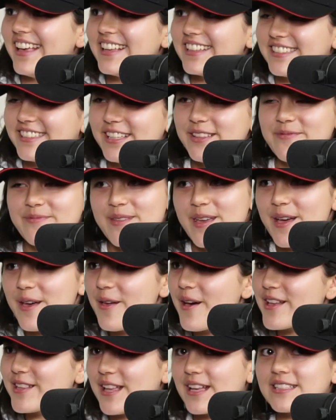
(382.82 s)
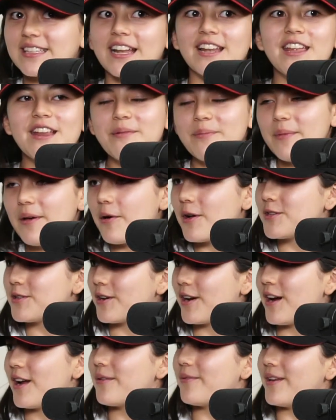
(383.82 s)
sin miedo a, a, salirme o a
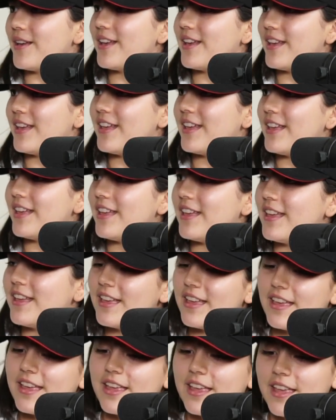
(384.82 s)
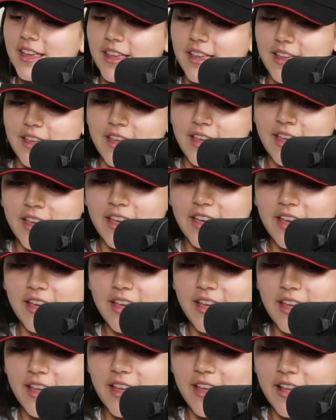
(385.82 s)
chocarme.
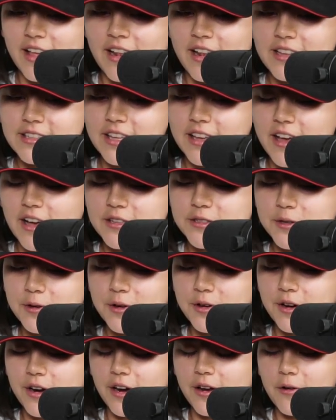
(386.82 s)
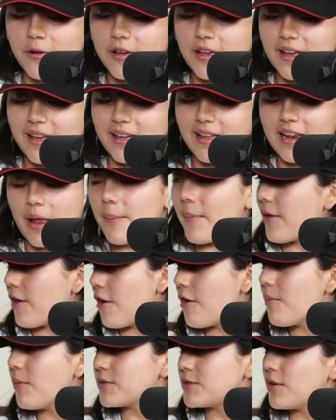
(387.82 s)
Eh, en este caso creo que la mayor
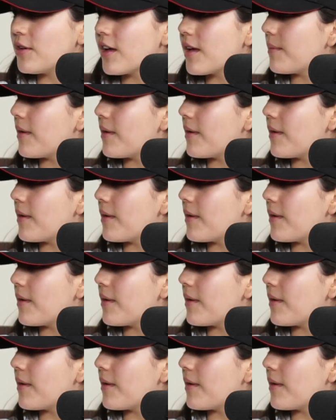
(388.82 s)
emoción que me